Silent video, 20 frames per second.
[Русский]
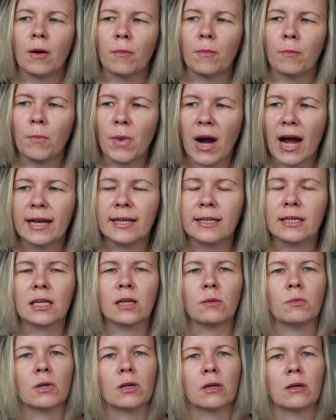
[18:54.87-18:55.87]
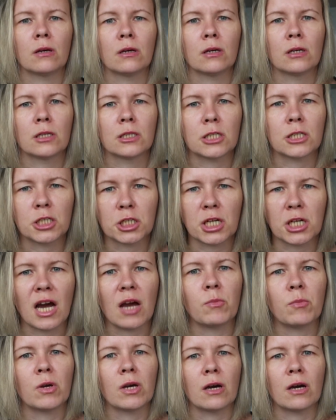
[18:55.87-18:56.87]
маленькими
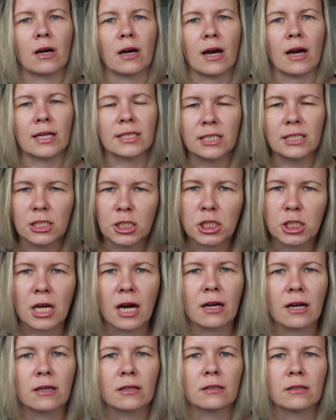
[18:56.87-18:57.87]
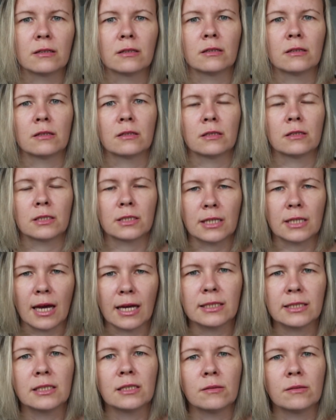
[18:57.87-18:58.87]
шажками. Один шаг за
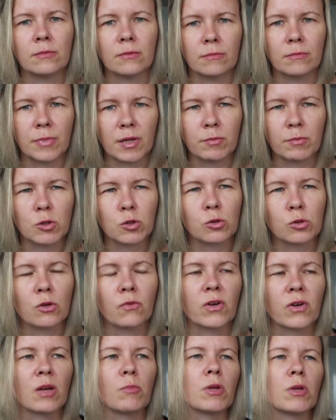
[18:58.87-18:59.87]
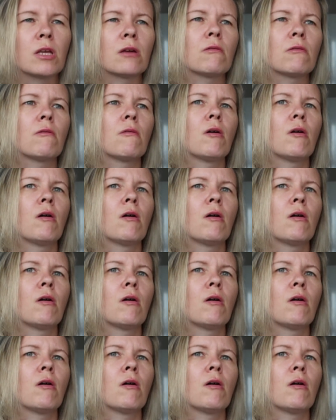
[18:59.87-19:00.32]
один промежуток времени.